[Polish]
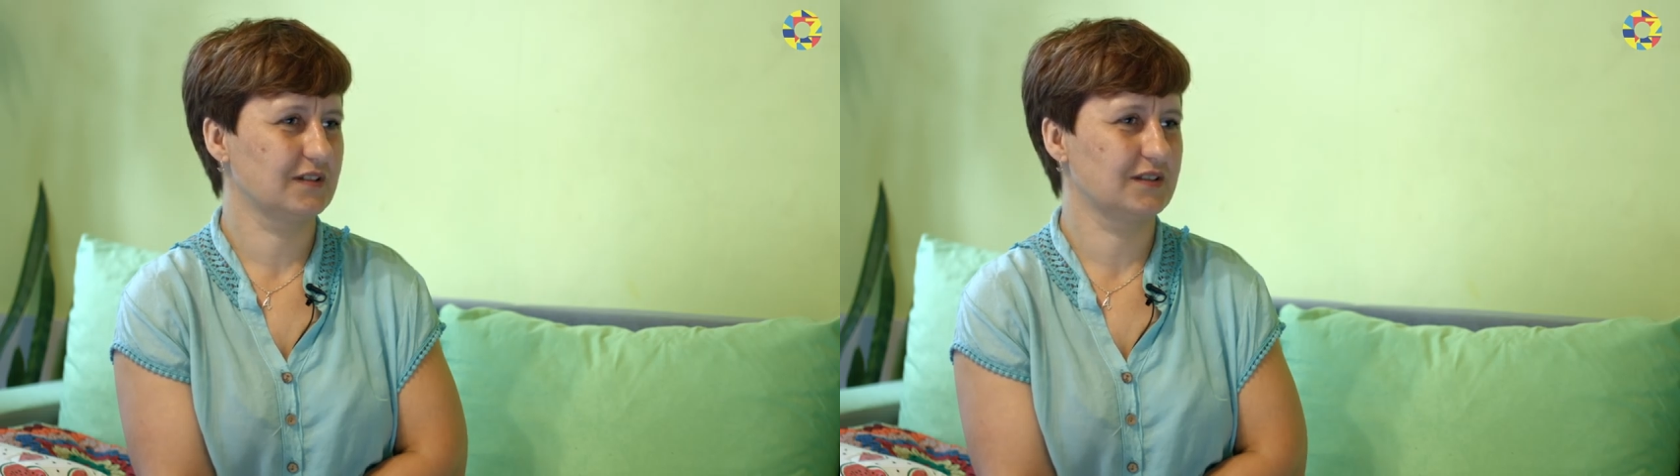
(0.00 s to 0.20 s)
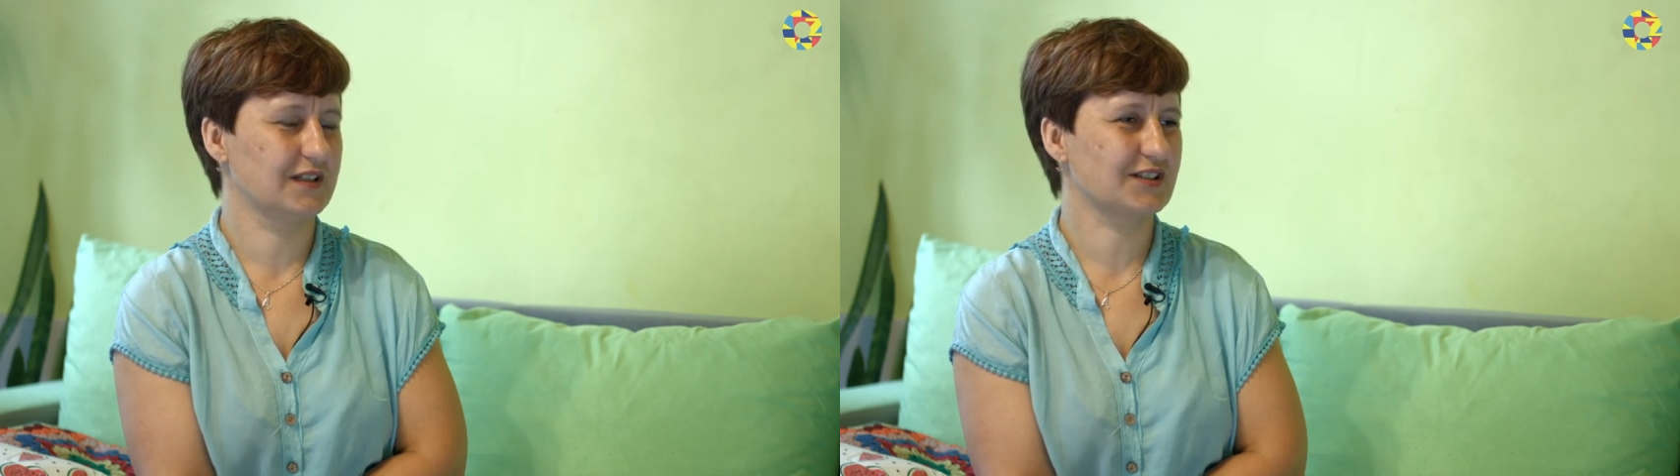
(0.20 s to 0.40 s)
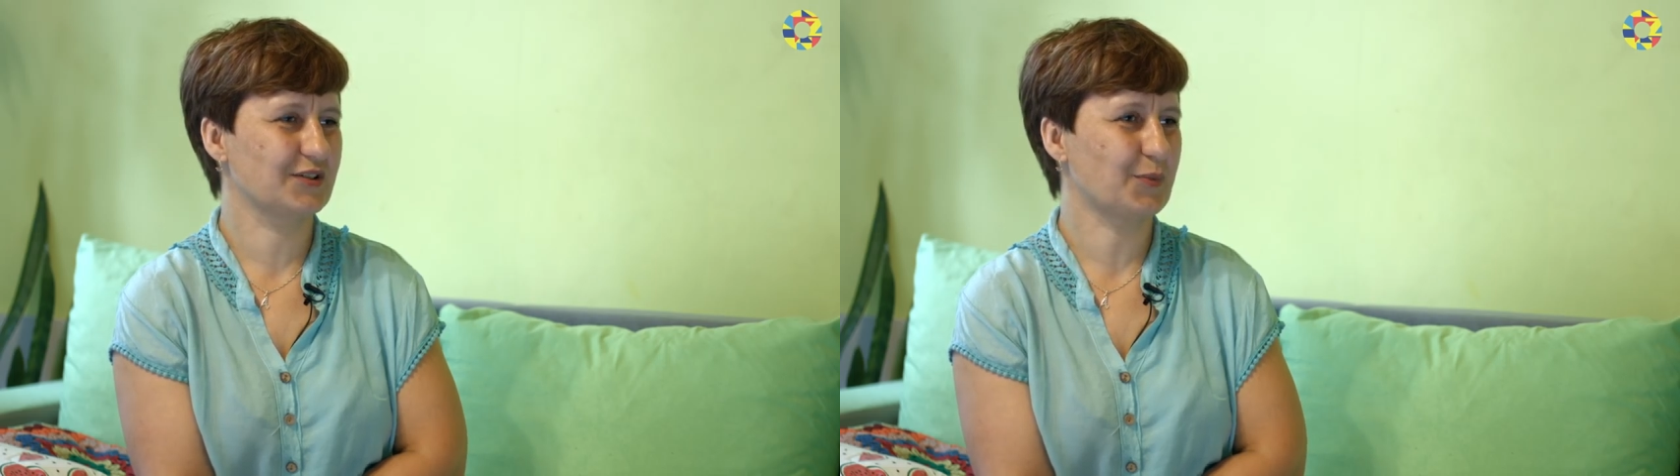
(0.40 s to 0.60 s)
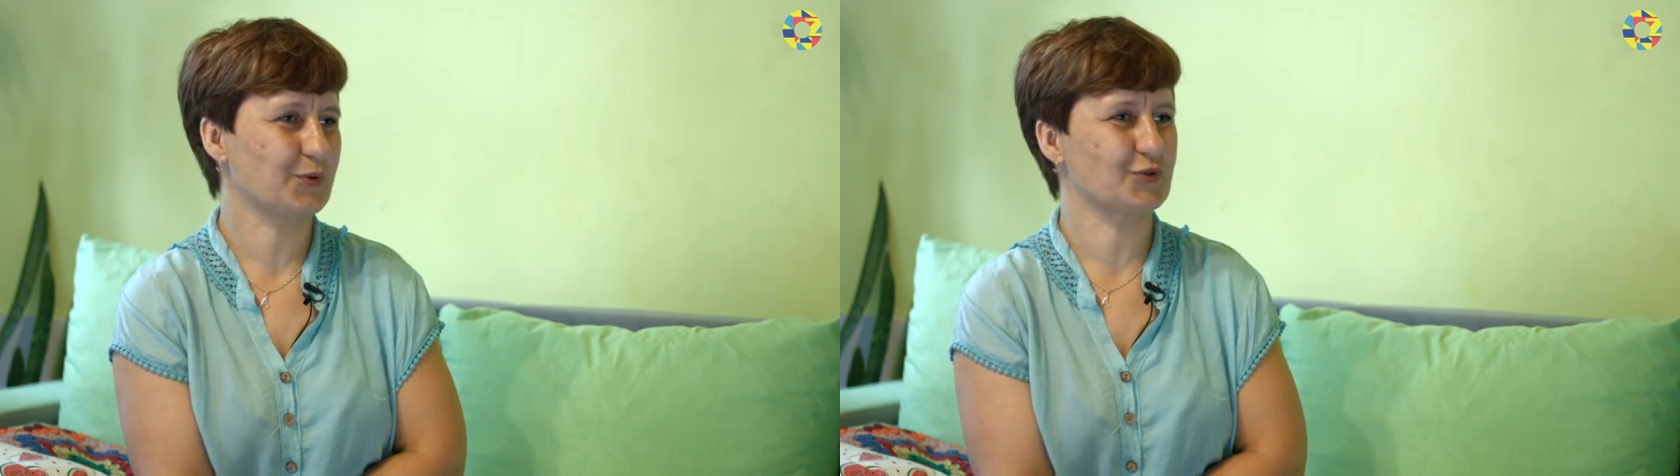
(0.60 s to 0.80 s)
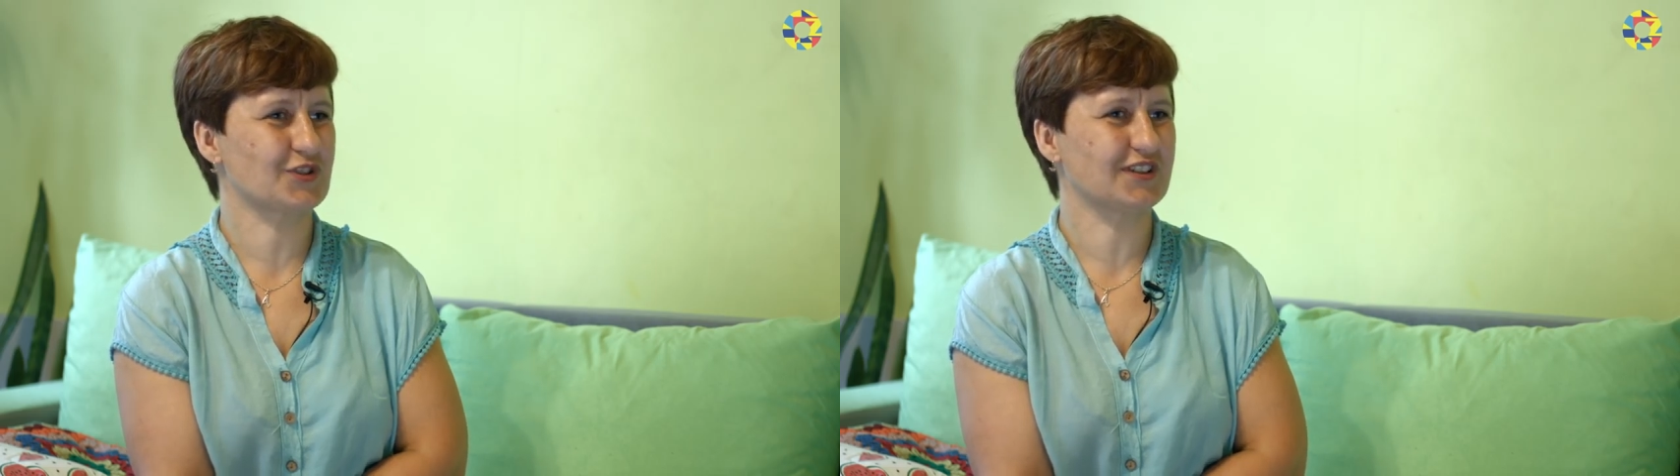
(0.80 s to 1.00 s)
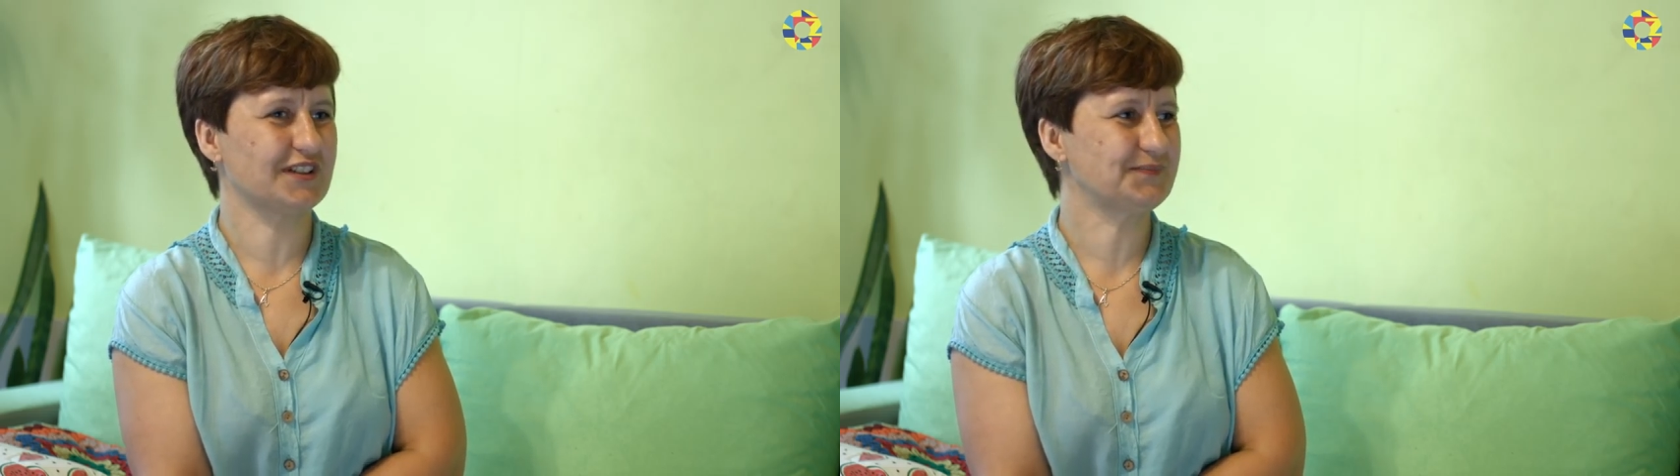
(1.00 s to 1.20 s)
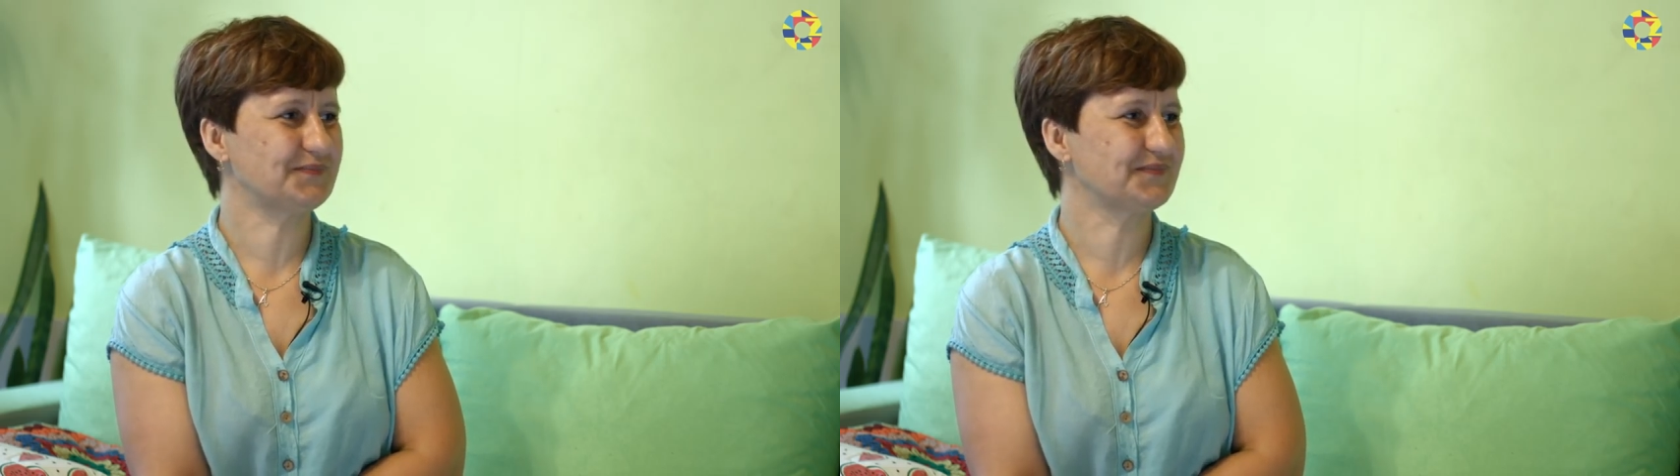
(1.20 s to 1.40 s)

dziecko podrzucone.